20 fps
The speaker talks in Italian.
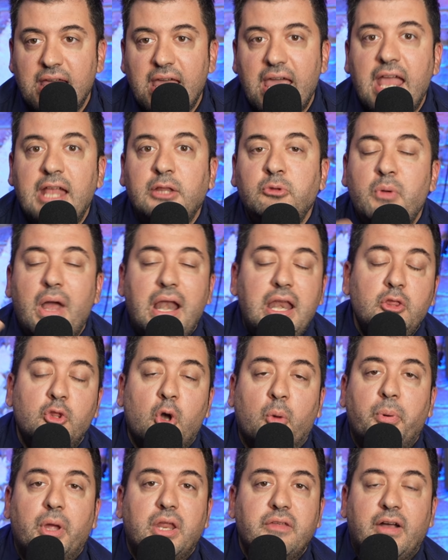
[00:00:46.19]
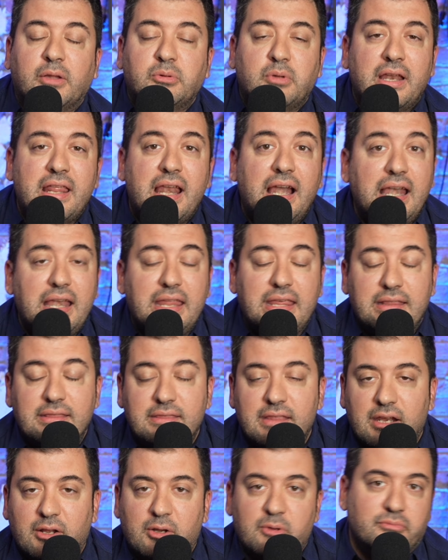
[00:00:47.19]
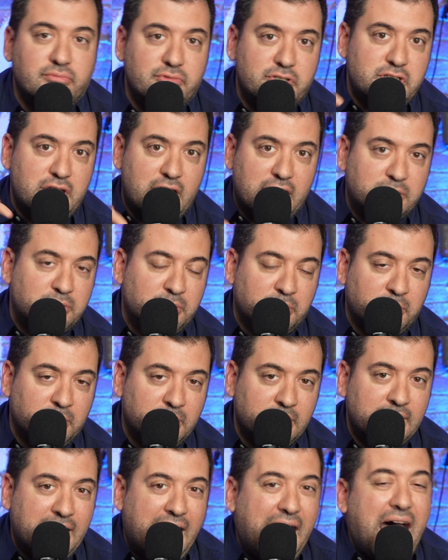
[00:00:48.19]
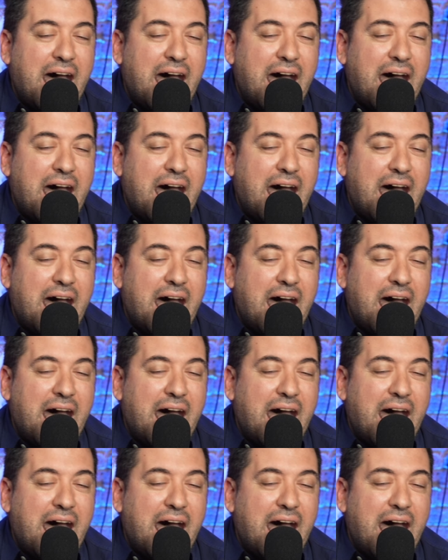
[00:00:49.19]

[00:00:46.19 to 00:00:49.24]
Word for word: e due anni dopo è arrivato all'Inter con un certo